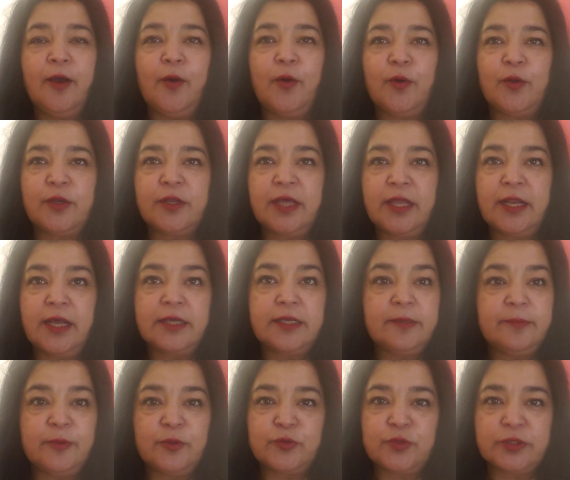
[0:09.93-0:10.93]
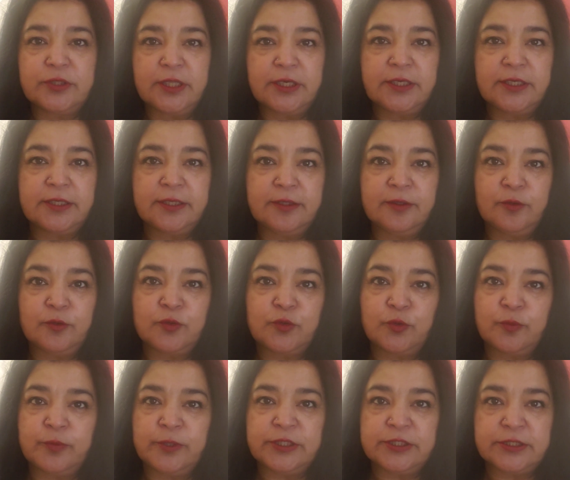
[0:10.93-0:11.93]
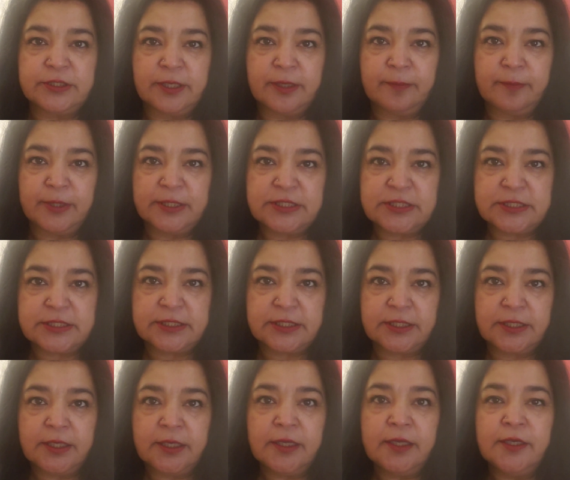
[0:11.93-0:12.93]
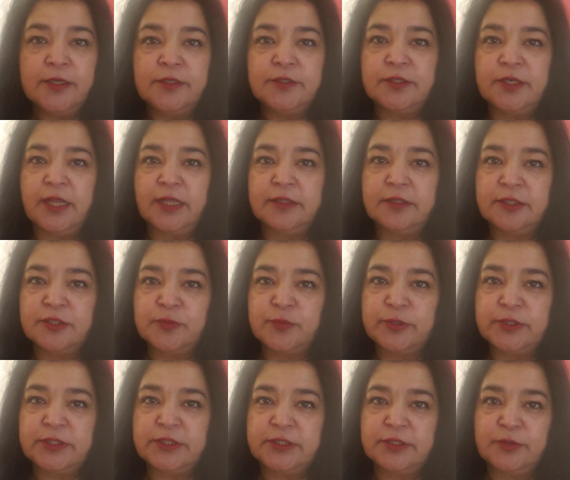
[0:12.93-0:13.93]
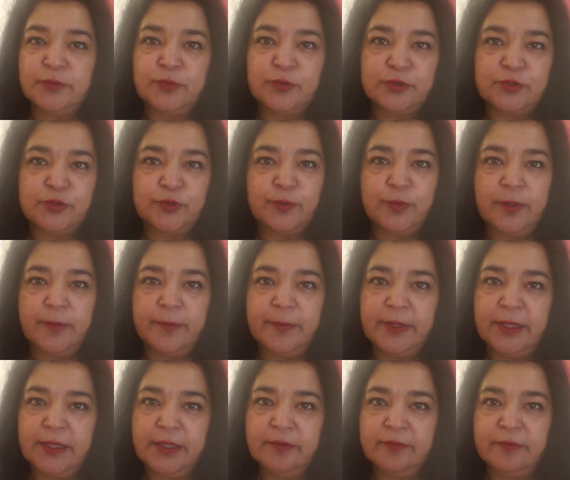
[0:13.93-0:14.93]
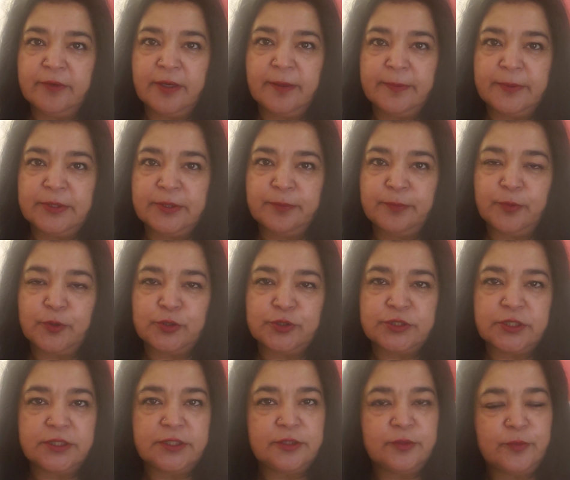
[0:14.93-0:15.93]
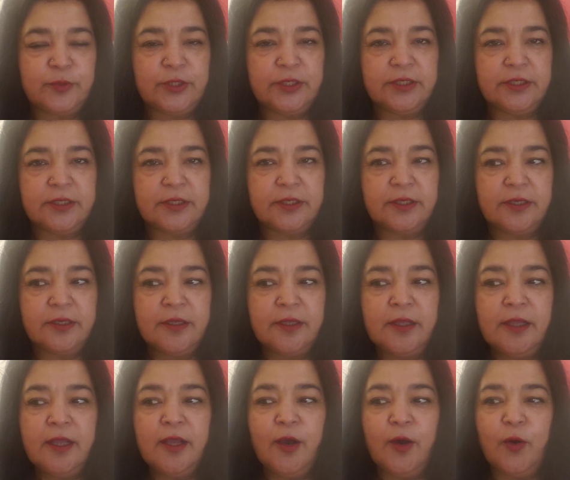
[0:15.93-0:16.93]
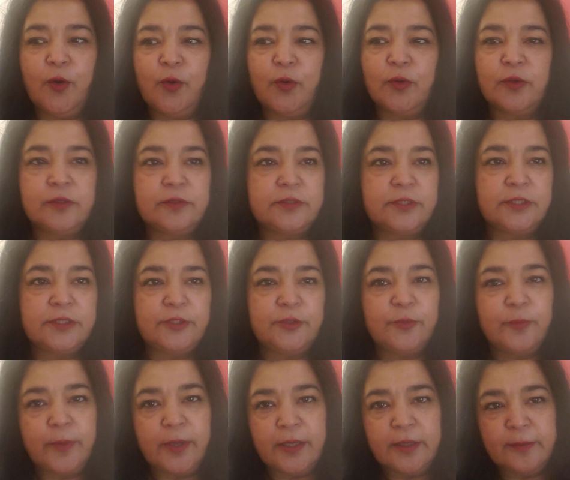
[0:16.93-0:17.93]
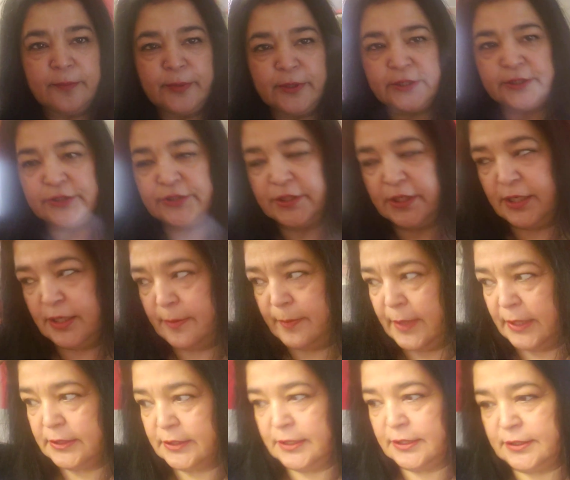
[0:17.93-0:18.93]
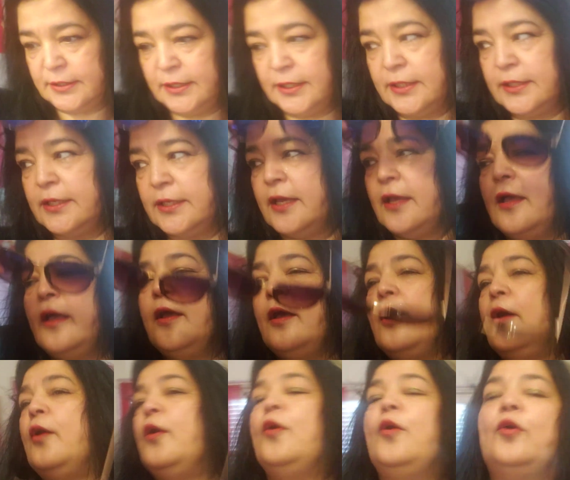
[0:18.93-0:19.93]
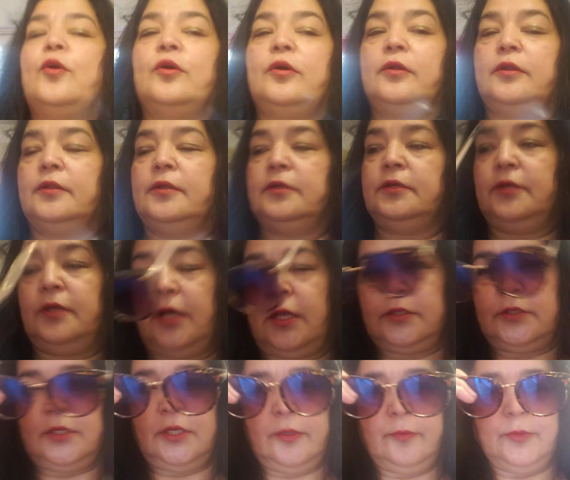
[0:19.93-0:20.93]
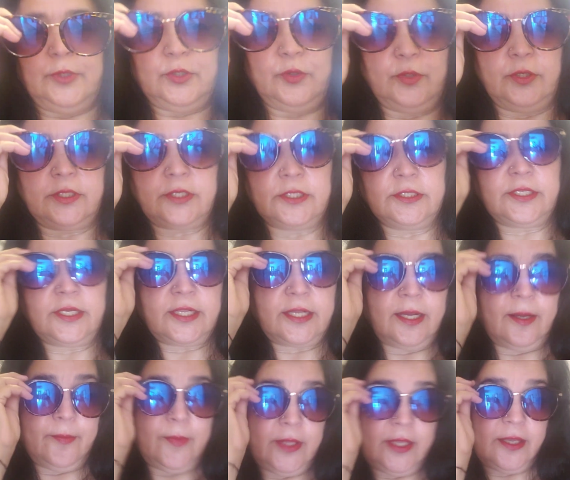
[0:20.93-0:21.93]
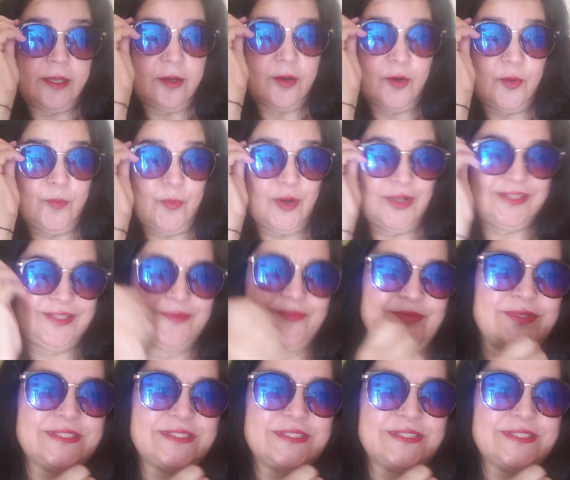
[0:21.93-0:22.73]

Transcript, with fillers: और घर आके मैं उसे तल के उसको भेजना है बस से रात दस बजे की तो वो सुबह में वहाँ पे जब पहुँच जाएगी तो वो ले लेगा और चलती हूँ मैं फिर इन बात करते हैं और आज गर्मी थोड़ी कदर कम है और बहुत ही